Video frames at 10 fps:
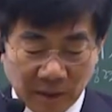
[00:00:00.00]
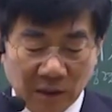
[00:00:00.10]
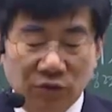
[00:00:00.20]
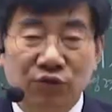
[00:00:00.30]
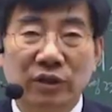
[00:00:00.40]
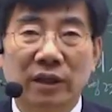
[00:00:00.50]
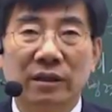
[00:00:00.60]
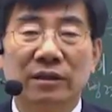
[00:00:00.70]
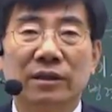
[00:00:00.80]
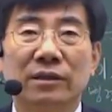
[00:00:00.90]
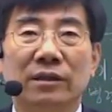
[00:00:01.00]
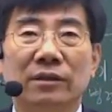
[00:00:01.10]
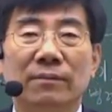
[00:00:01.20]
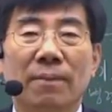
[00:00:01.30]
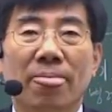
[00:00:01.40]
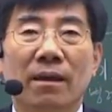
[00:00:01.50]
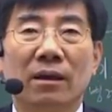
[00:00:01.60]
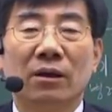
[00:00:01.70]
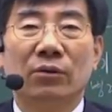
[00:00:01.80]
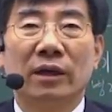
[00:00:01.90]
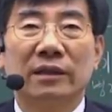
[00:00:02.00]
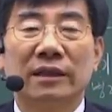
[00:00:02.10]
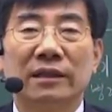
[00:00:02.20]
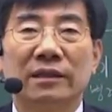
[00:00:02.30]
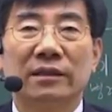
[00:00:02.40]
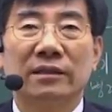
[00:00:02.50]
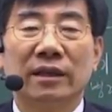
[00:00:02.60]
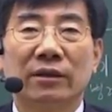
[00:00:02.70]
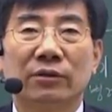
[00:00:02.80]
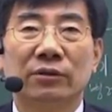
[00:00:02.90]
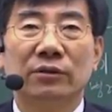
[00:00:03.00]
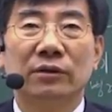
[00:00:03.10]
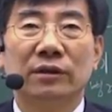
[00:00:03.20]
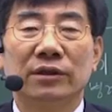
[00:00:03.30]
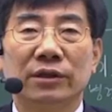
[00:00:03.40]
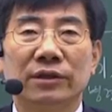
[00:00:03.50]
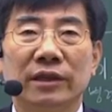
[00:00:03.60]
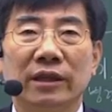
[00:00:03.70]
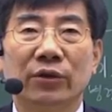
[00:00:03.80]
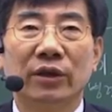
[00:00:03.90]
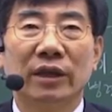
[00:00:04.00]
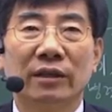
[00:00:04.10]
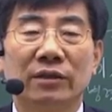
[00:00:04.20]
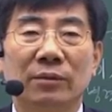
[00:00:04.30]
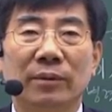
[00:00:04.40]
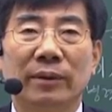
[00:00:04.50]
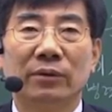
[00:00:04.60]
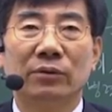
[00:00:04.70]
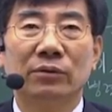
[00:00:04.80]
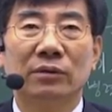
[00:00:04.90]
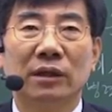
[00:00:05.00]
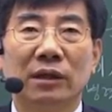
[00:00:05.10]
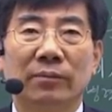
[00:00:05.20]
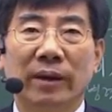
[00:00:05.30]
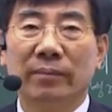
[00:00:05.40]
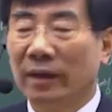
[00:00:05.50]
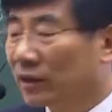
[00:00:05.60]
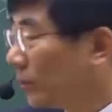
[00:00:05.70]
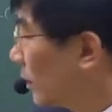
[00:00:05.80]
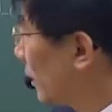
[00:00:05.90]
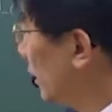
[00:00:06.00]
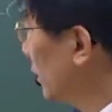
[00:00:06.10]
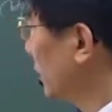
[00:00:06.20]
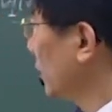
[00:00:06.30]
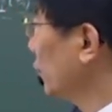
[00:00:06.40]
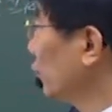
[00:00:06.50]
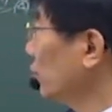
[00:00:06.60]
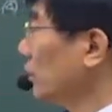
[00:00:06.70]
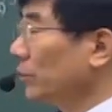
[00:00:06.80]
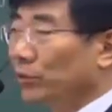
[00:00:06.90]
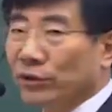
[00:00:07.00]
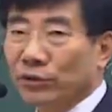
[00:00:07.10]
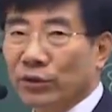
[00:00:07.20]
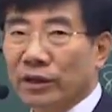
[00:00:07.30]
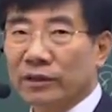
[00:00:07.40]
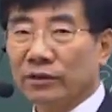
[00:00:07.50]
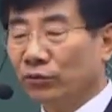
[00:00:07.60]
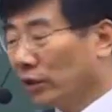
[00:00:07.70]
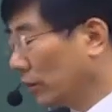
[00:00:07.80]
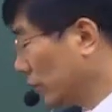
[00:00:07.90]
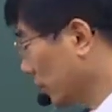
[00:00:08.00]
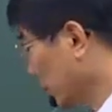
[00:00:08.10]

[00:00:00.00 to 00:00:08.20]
예, 두 시간에 걸쳐서 우리가 디지털 전자회로 전체 내용에 대한 살펴봤고, 맨 마지막에 이제 기출문제 분석을 통해서 우리가 얻을 수